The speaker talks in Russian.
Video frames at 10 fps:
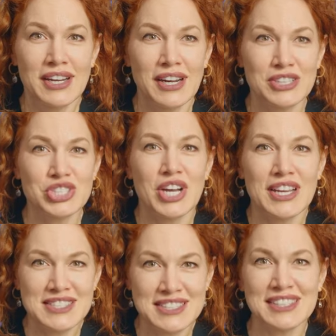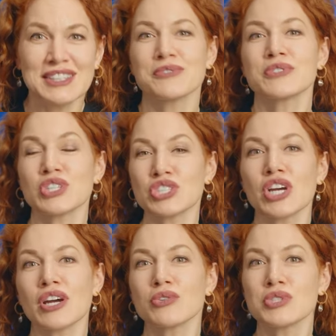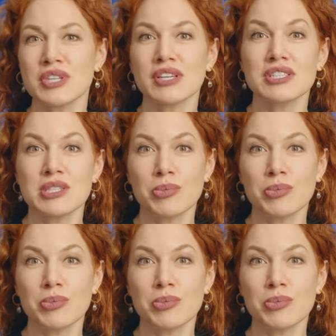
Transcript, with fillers: а, часто встречаются эти